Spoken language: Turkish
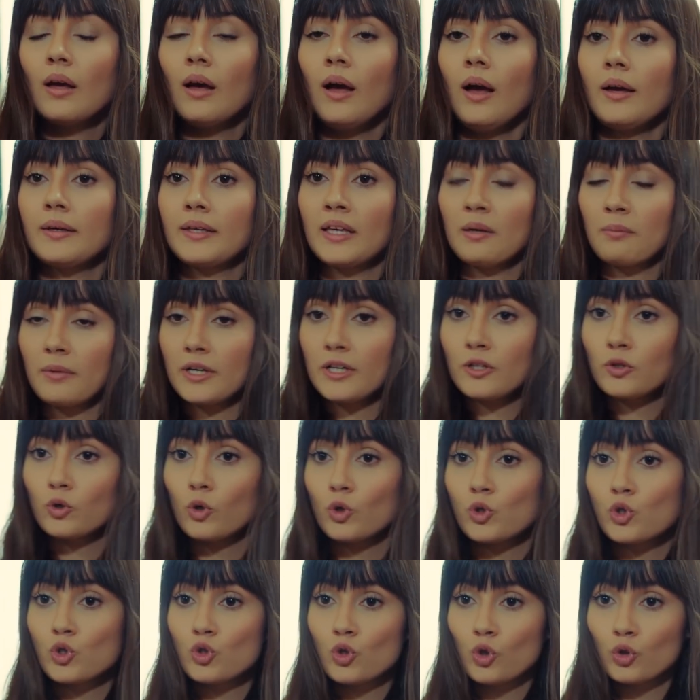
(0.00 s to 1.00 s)
Ha, Kemal'in
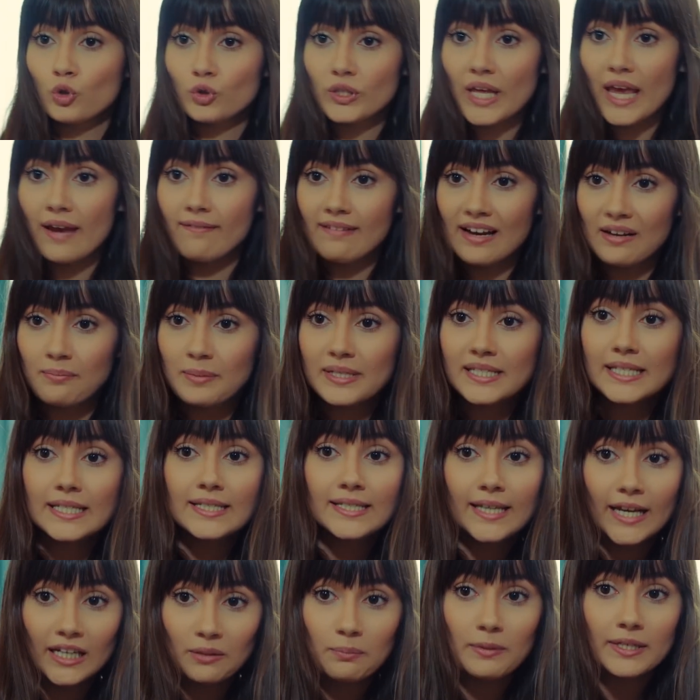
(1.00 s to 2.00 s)
gözünün önünde evlenmesini
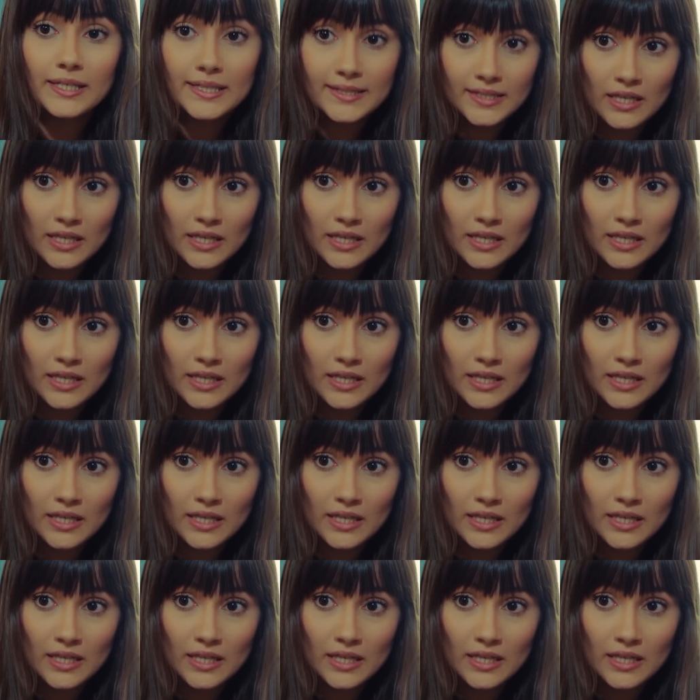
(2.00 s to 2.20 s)
seyretmek